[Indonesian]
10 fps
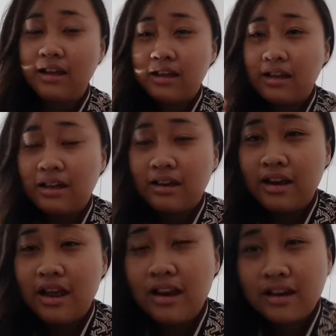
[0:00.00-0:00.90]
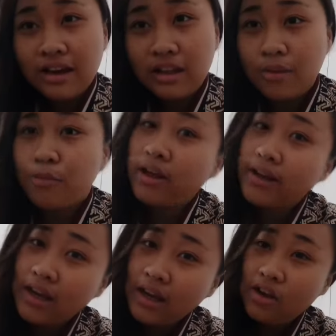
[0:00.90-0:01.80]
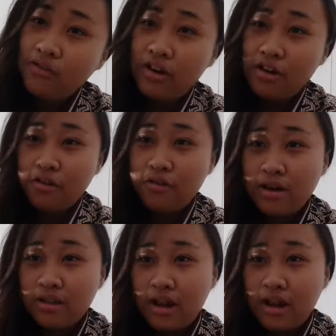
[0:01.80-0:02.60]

dan ketemu lagi di video gue selanjutnya